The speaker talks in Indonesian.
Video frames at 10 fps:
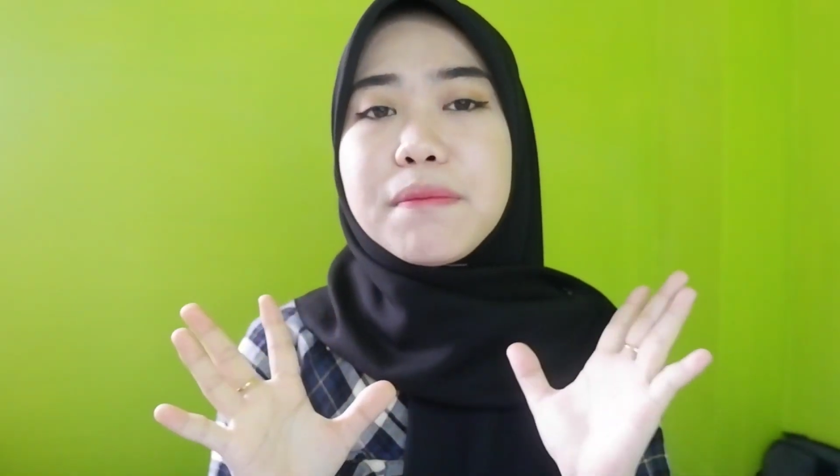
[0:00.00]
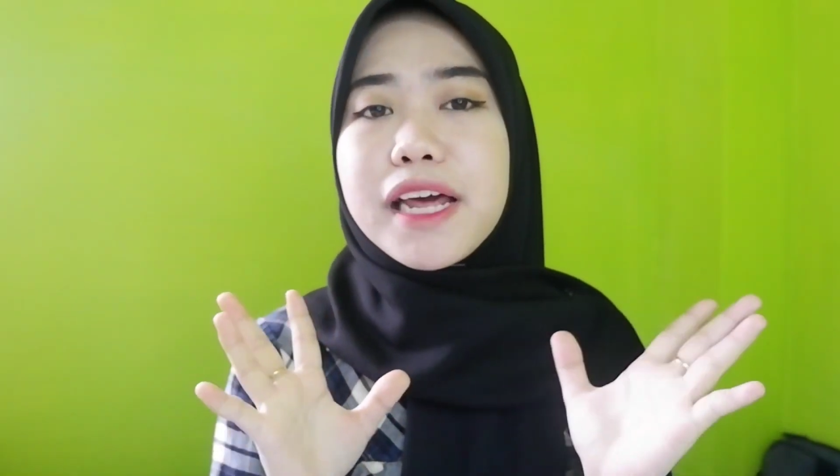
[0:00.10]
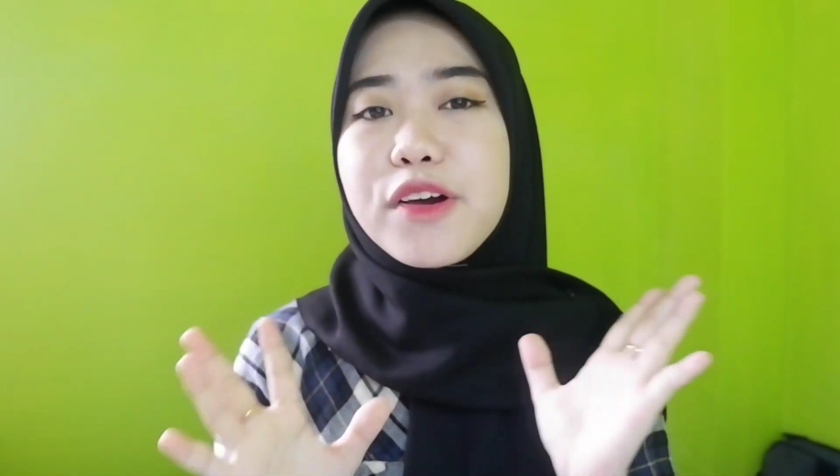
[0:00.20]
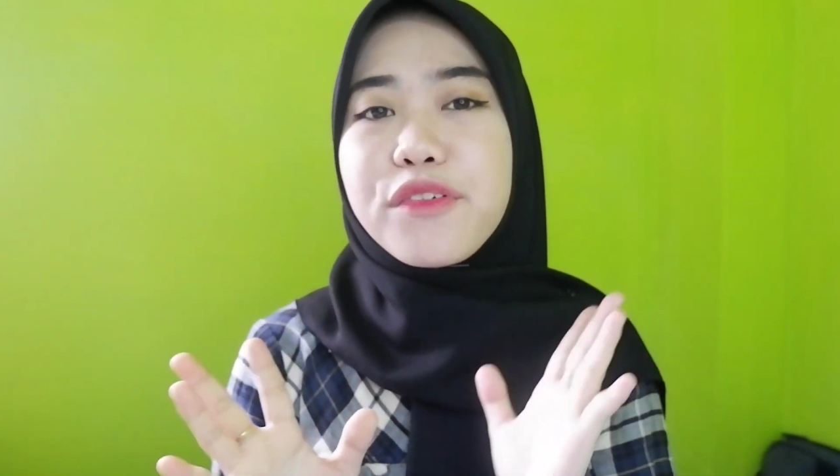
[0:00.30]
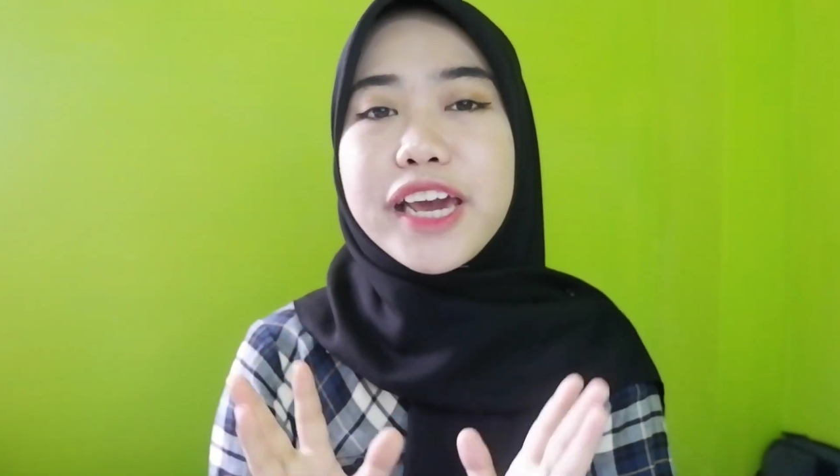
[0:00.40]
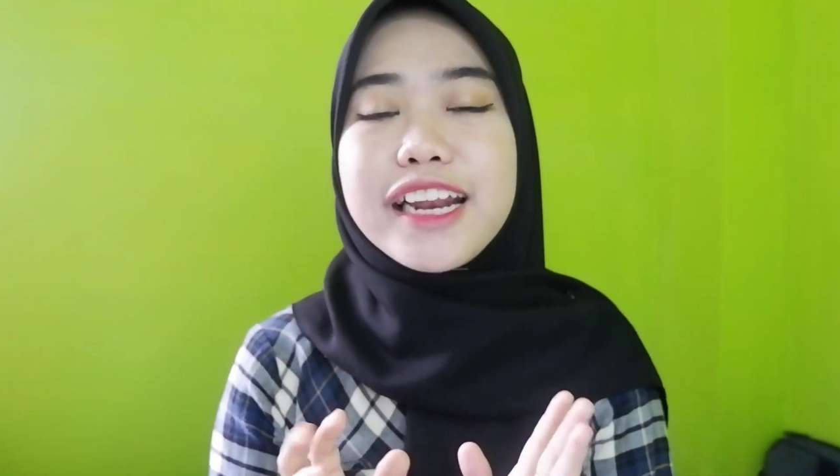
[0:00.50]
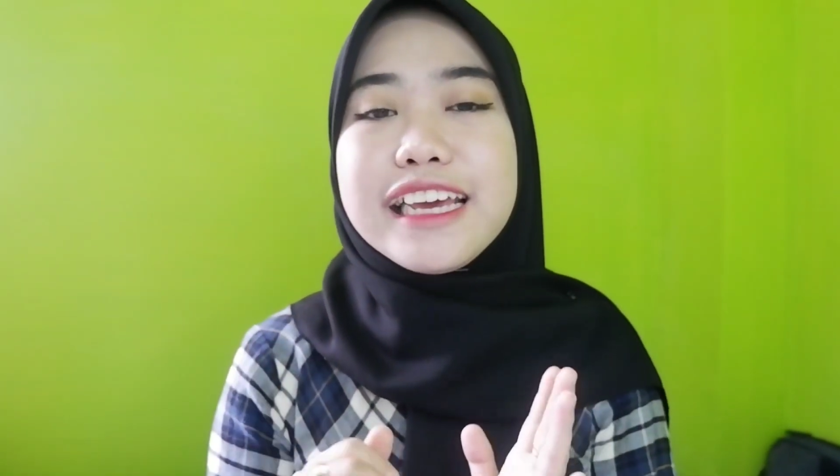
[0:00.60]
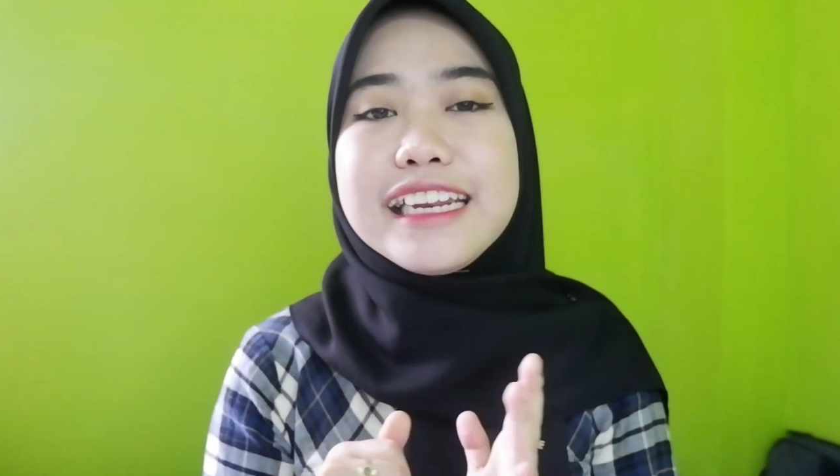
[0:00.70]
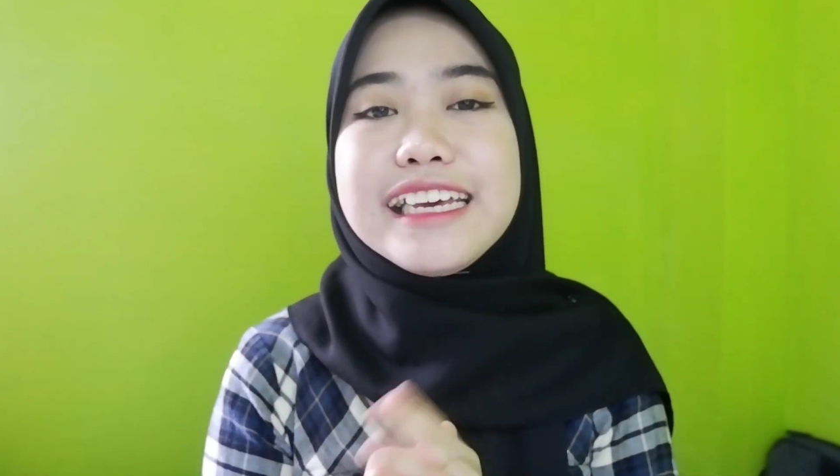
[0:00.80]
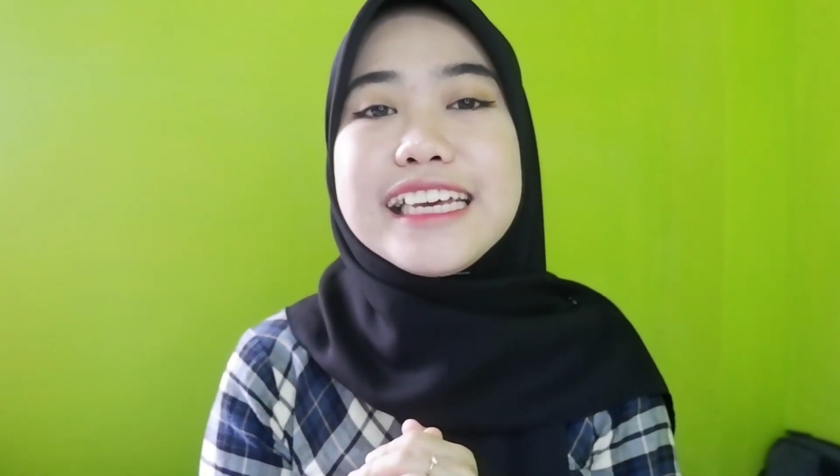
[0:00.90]
mana file
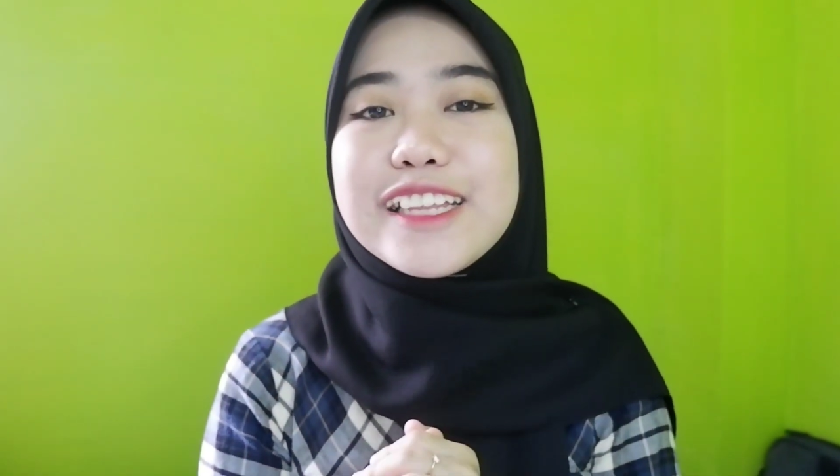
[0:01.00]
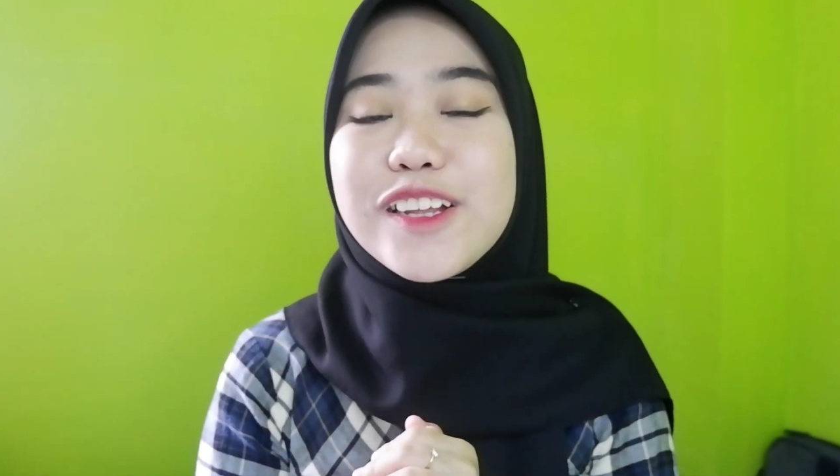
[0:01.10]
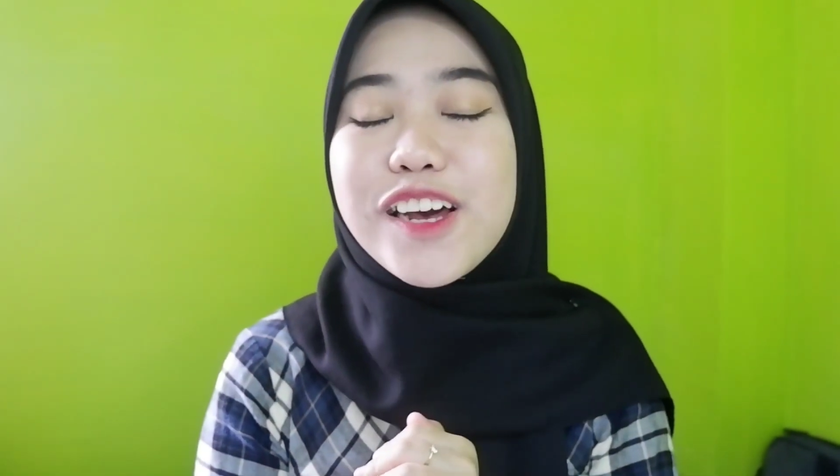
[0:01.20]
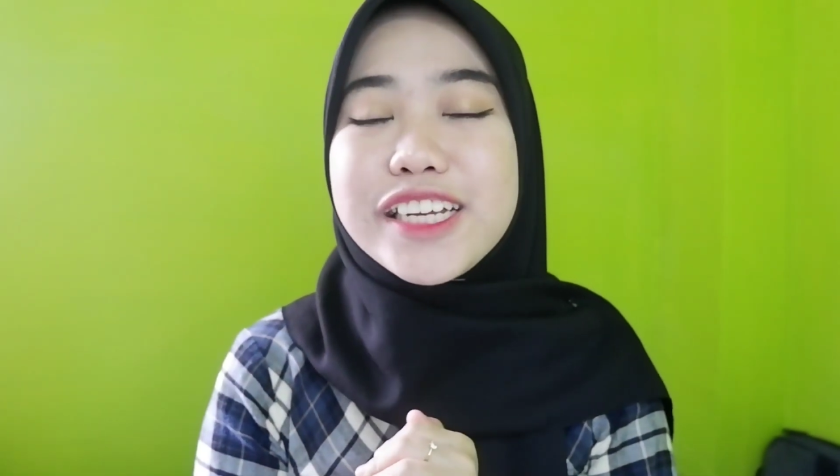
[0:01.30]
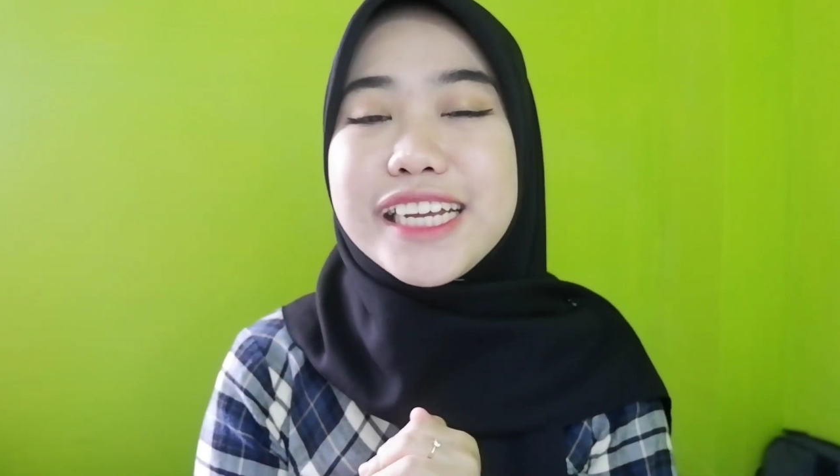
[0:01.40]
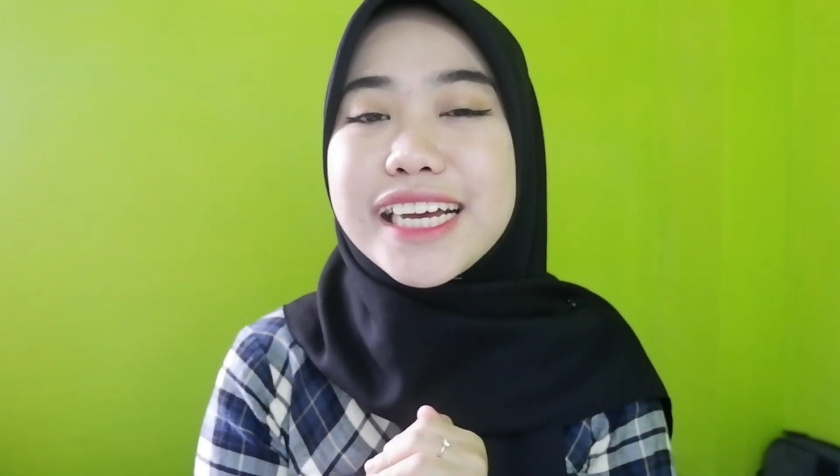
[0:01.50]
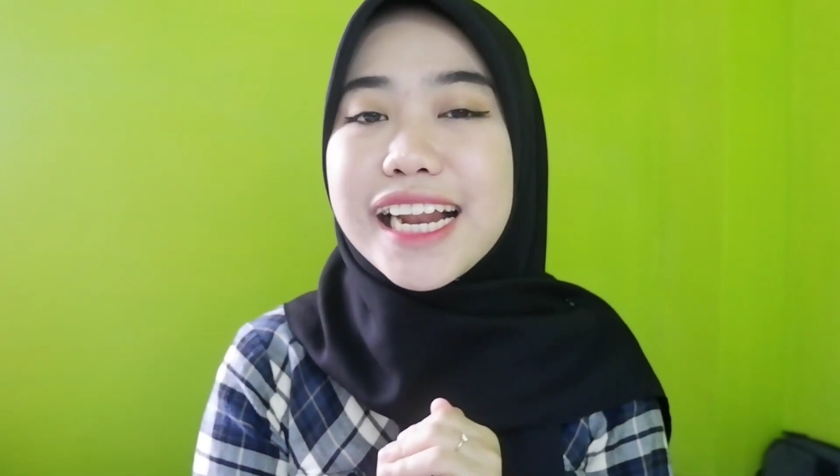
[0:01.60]
ini gitu loh jadi